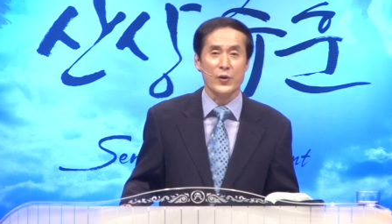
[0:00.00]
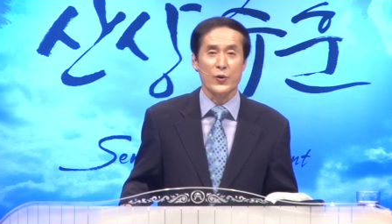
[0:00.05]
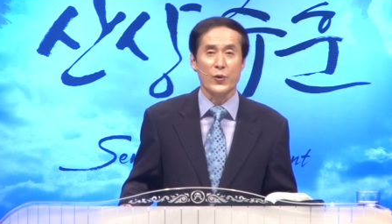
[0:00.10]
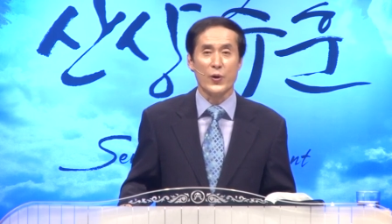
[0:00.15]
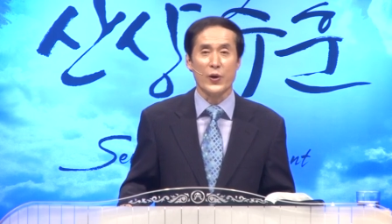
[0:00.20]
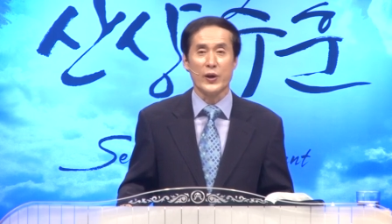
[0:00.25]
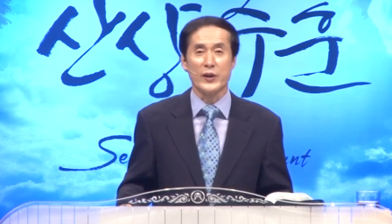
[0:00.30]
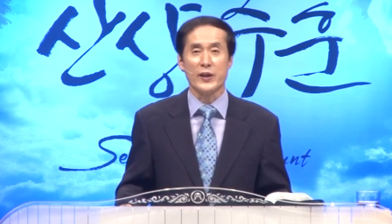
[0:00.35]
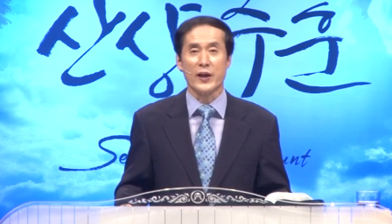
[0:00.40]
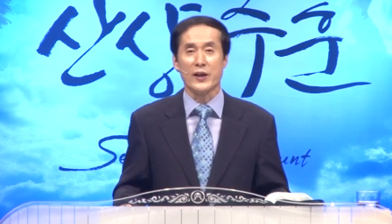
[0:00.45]

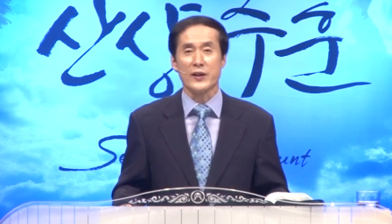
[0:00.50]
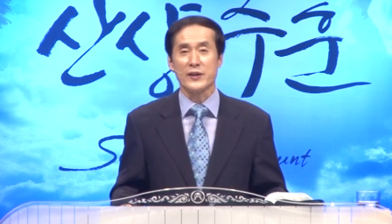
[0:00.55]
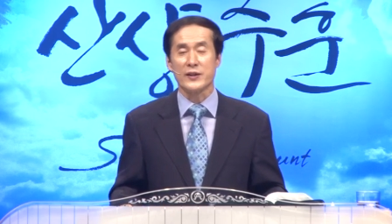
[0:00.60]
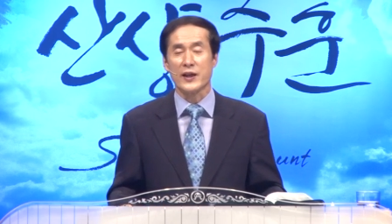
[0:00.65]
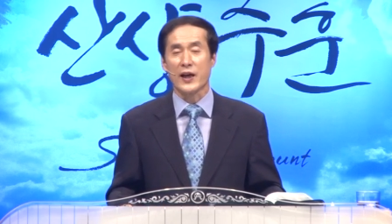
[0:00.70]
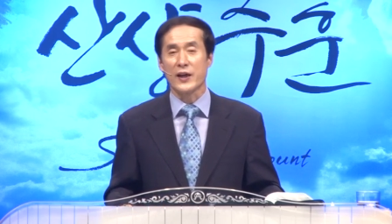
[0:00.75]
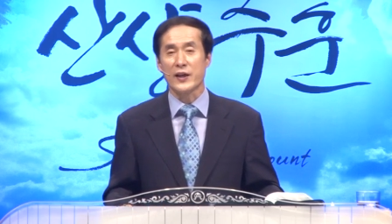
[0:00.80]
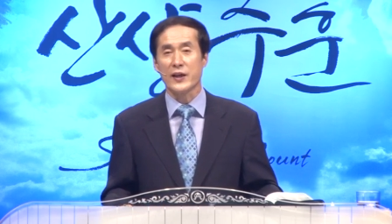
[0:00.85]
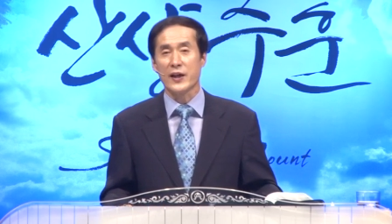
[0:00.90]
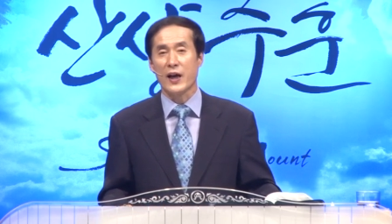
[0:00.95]
교회당
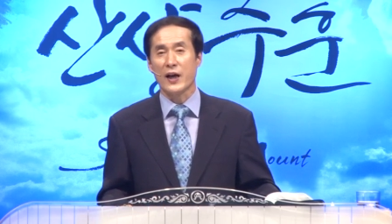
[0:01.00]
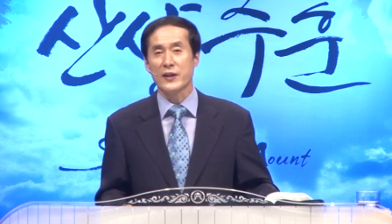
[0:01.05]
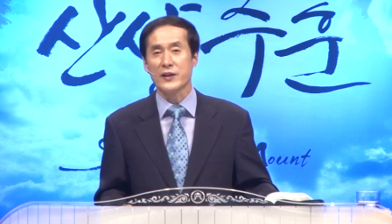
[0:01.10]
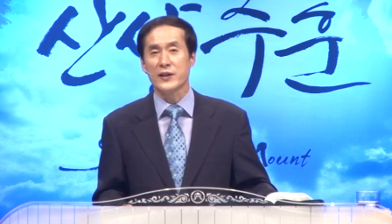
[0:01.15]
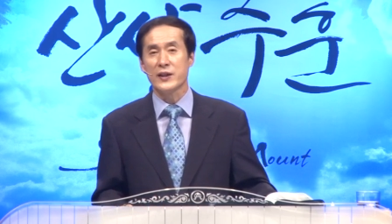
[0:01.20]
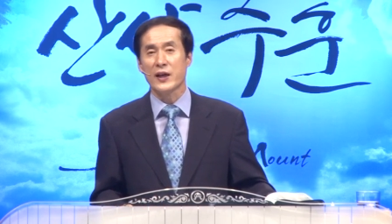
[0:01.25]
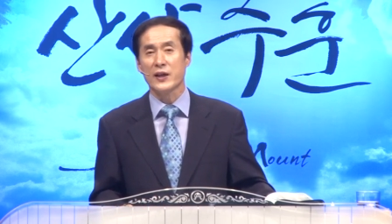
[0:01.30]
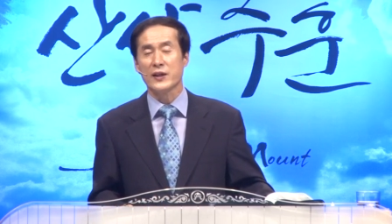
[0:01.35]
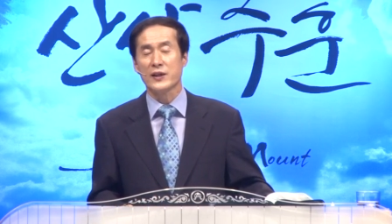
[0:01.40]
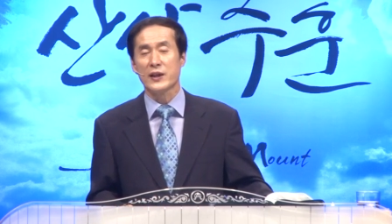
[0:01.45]
자리에
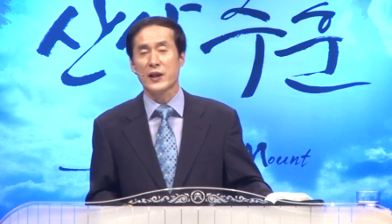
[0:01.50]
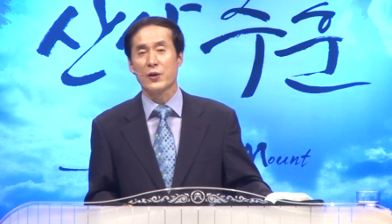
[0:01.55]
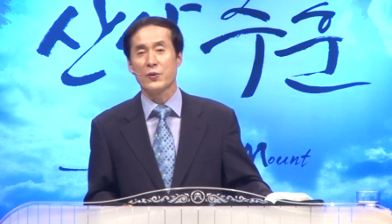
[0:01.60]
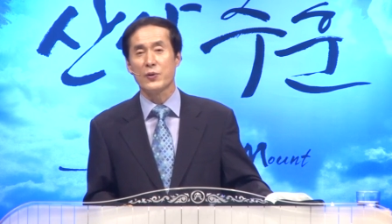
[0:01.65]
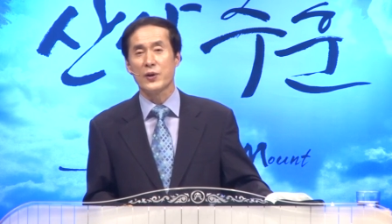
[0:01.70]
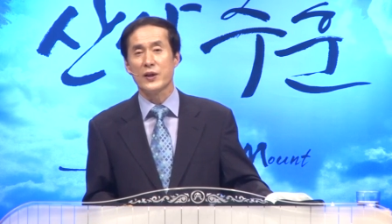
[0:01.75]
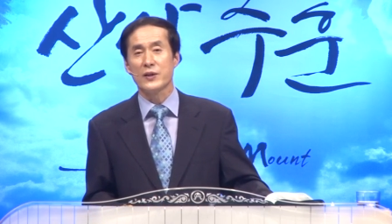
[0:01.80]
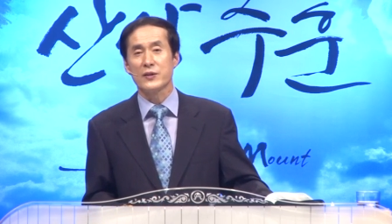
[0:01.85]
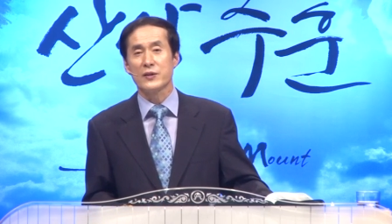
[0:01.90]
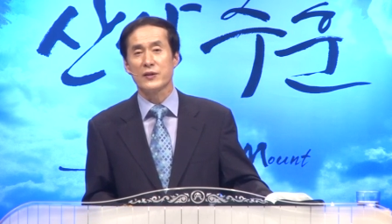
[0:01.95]
앉아 있다고
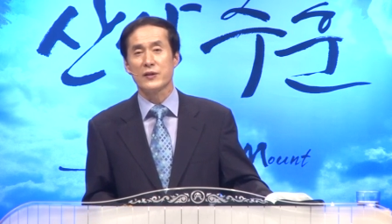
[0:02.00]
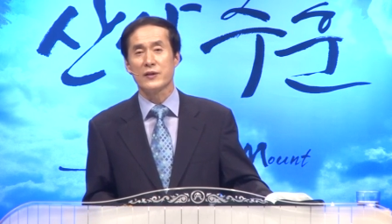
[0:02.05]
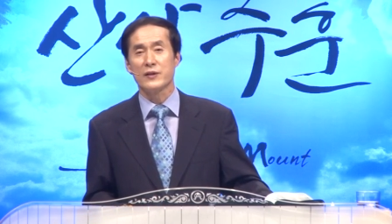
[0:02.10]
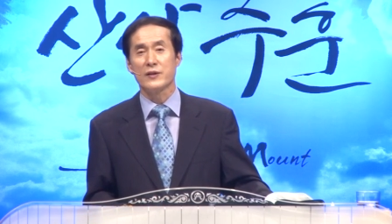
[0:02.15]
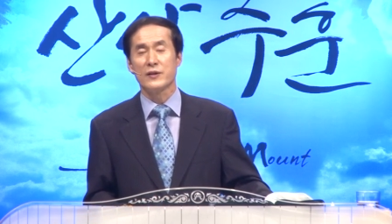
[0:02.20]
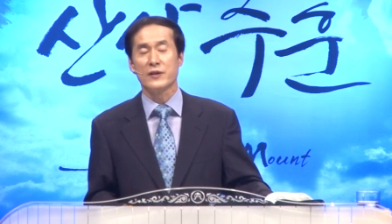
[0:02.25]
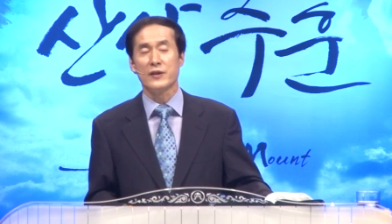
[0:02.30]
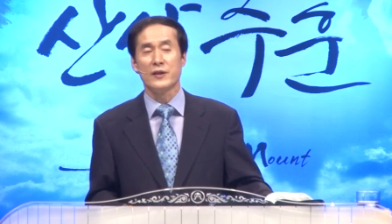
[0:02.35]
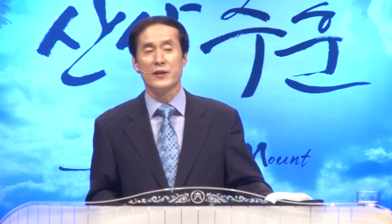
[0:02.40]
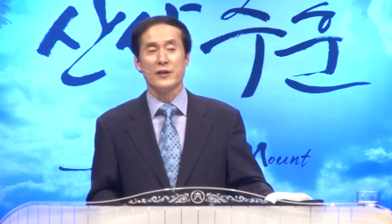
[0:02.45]

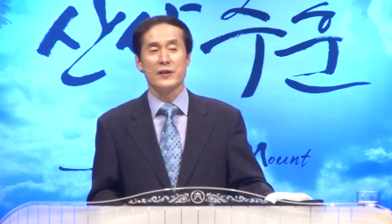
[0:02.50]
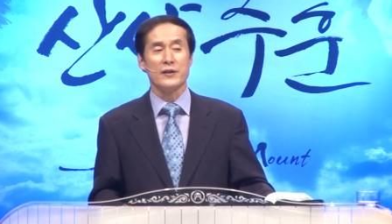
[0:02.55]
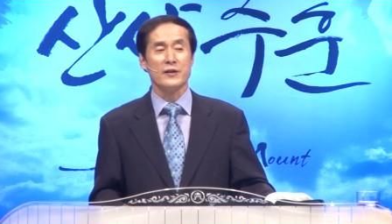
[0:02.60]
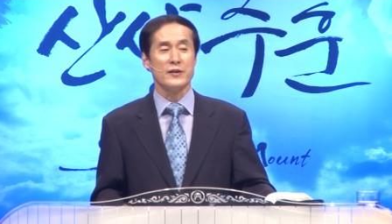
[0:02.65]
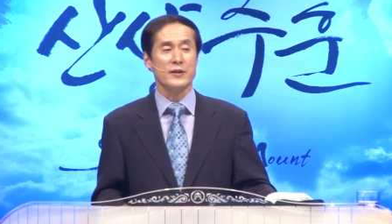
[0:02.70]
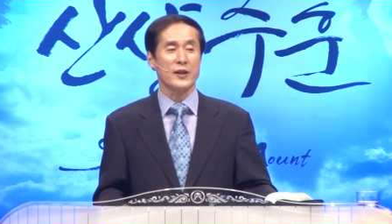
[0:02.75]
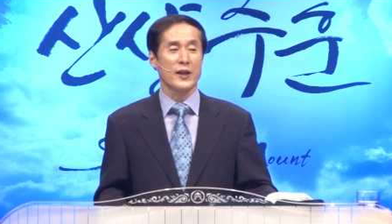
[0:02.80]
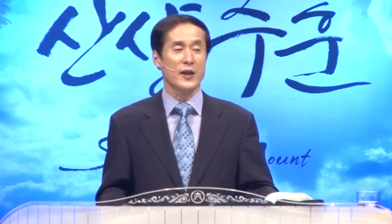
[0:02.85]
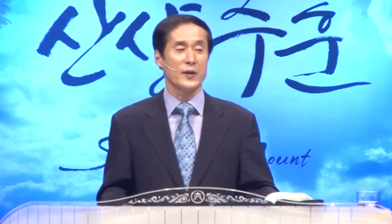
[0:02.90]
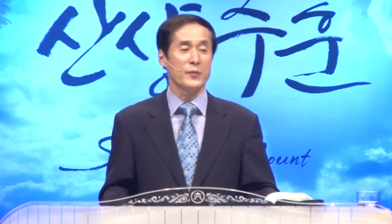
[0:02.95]
해서 그
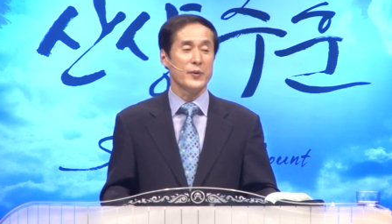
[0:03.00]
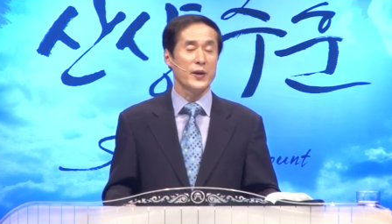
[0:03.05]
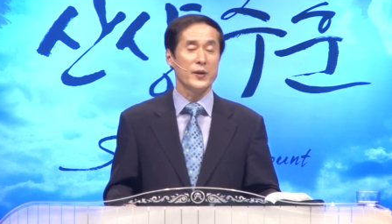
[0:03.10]
사람이